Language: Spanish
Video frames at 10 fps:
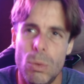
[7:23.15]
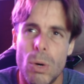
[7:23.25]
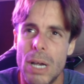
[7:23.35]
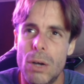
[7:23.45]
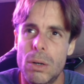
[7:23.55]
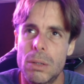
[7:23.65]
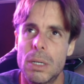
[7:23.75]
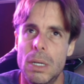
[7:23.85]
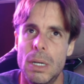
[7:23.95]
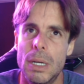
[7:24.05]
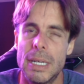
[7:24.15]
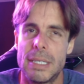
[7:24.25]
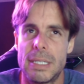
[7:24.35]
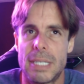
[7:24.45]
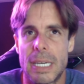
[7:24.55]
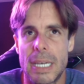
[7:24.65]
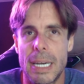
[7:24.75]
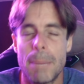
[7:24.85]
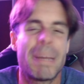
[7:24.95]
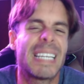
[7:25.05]
Hubo algo, si se
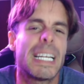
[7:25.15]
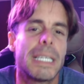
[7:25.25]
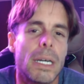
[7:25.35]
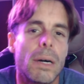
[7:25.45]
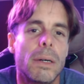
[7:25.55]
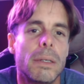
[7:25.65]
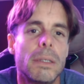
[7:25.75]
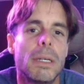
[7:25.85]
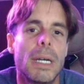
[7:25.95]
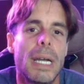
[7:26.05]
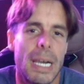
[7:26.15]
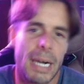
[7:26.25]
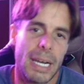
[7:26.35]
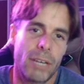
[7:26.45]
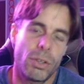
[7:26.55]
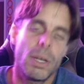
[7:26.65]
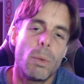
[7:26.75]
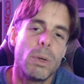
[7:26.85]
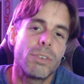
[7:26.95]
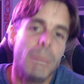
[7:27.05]
quiere, patético en la reacción de
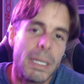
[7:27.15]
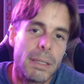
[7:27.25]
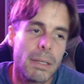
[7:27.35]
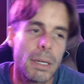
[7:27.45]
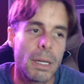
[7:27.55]
Will Smith.